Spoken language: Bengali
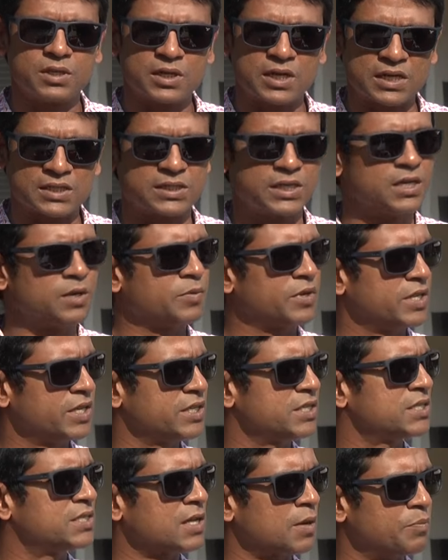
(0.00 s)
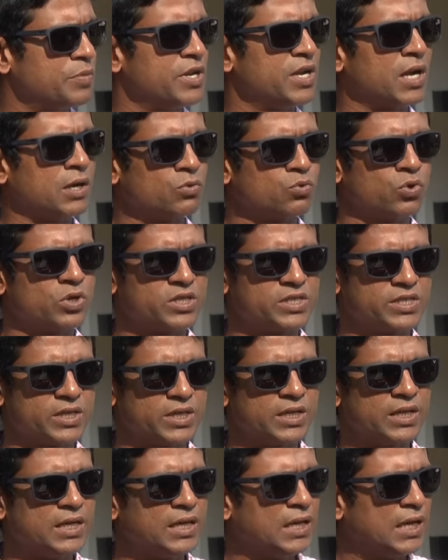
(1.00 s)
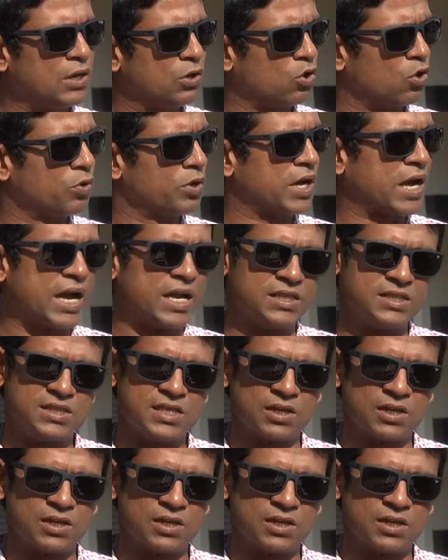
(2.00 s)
রাজশাহীর আমরা দেখেছি সাব্বির রান করেছে আইস